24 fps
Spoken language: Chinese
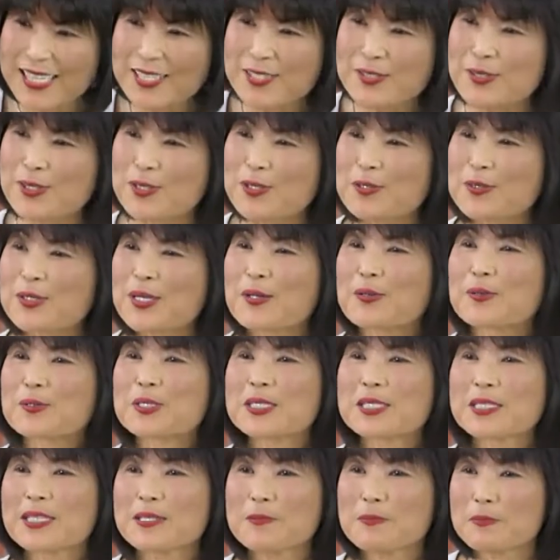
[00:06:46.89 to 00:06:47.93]
所以通常我
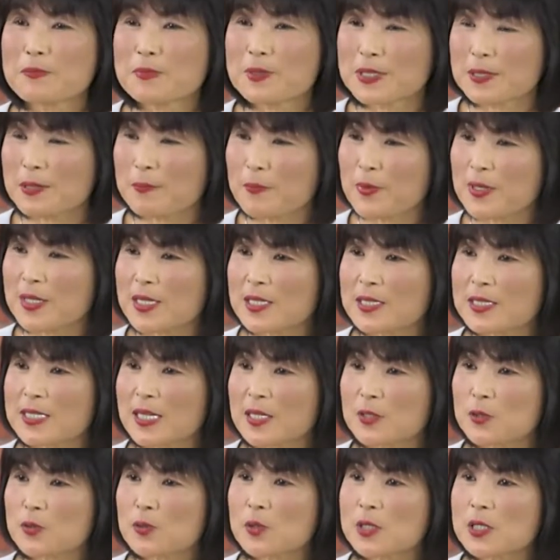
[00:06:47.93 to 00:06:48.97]
是跟跟病人
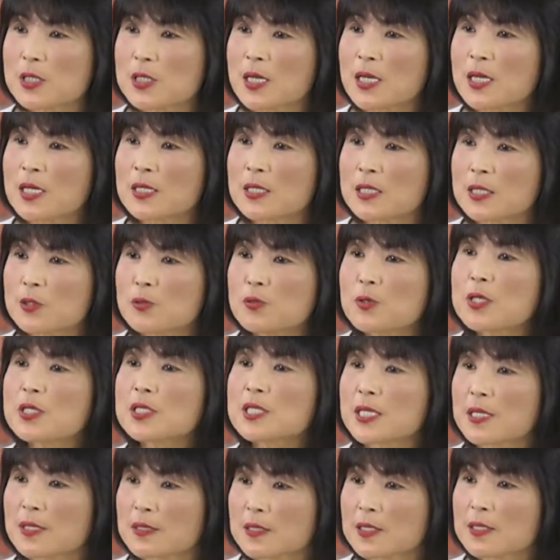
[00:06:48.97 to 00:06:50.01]
讲，就是你睡
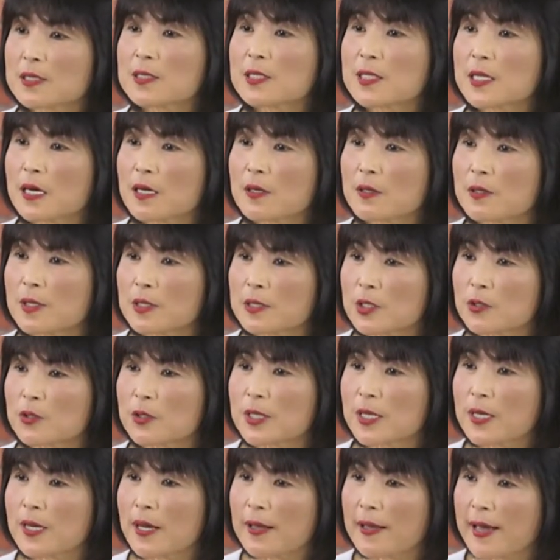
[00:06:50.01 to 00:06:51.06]
前一定要有
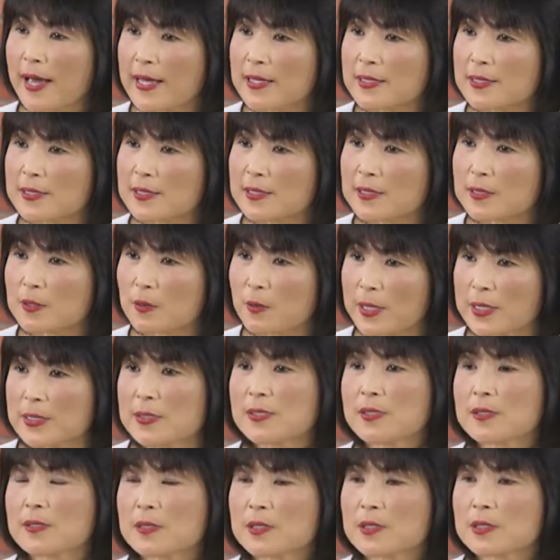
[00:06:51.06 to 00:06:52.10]
个很安静的环
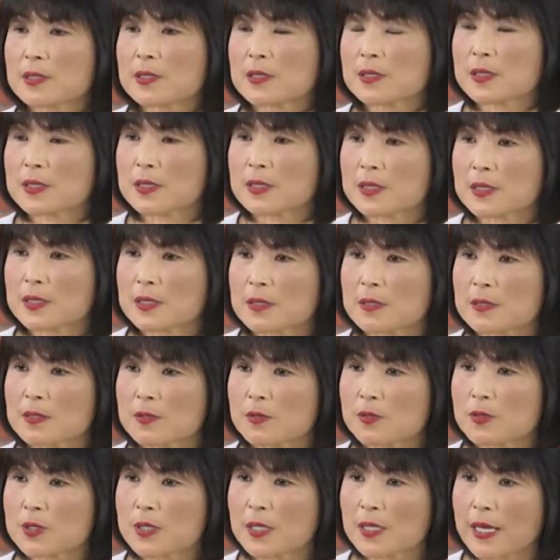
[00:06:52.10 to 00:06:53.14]
境，就是这个
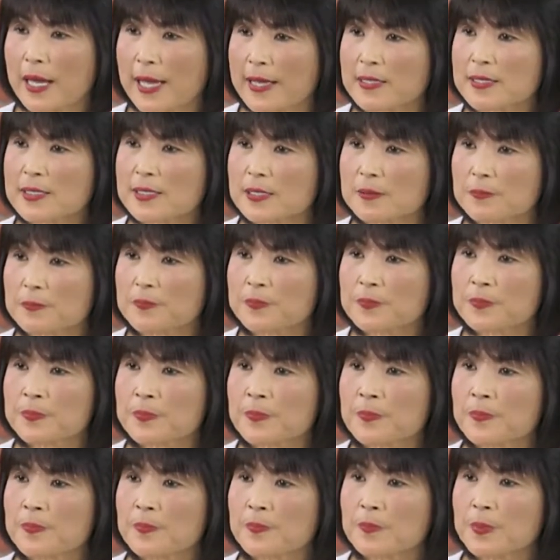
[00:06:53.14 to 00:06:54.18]
就是很安静，
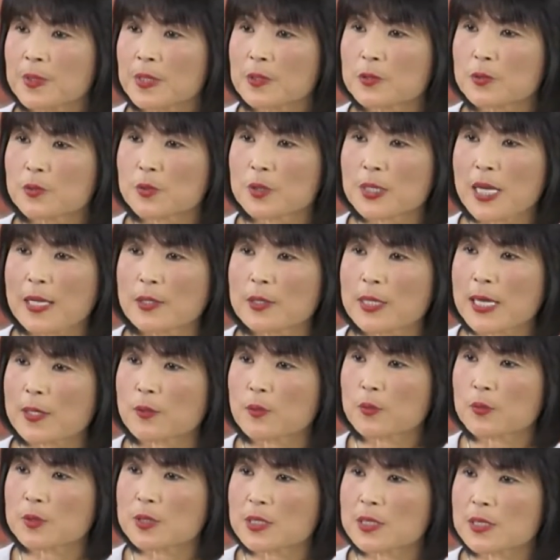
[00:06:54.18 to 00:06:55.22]
不要说看太
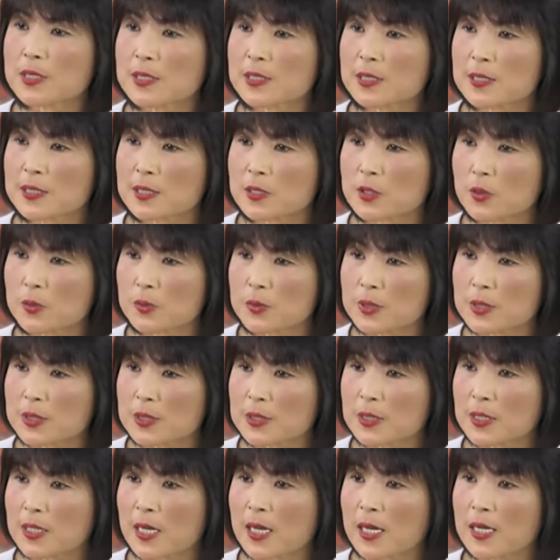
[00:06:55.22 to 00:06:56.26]
多刺激的东
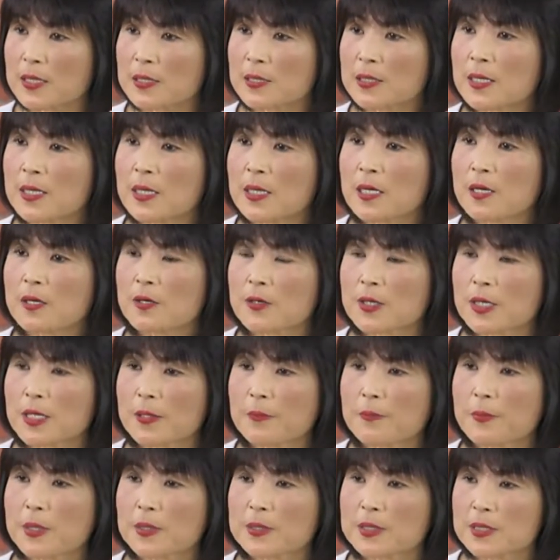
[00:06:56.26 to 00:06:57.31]
西啦，OK，
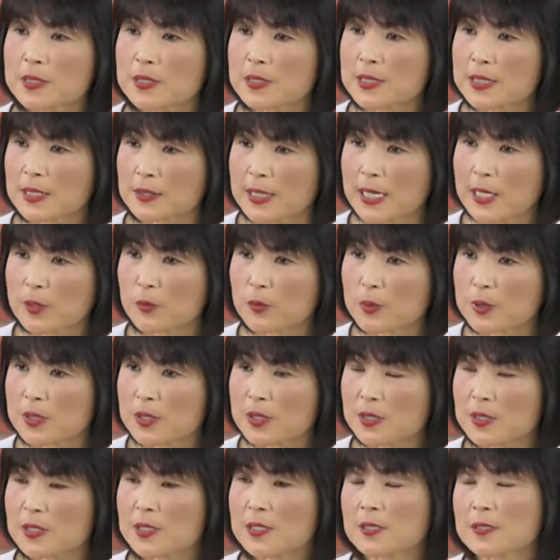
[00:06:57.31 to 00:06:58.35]
不要心想太多
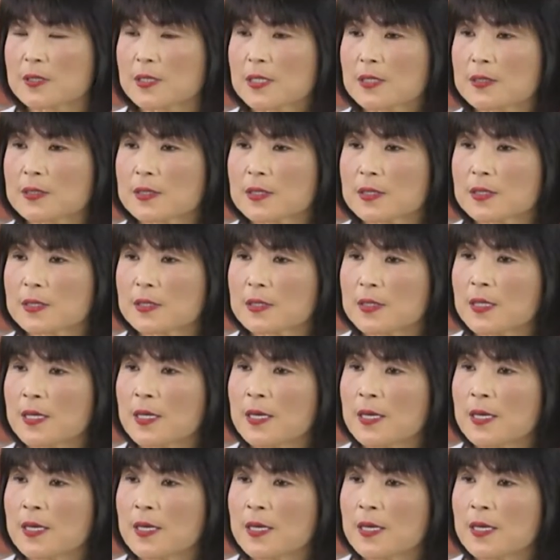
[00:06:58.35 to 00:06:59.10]
事情那样子。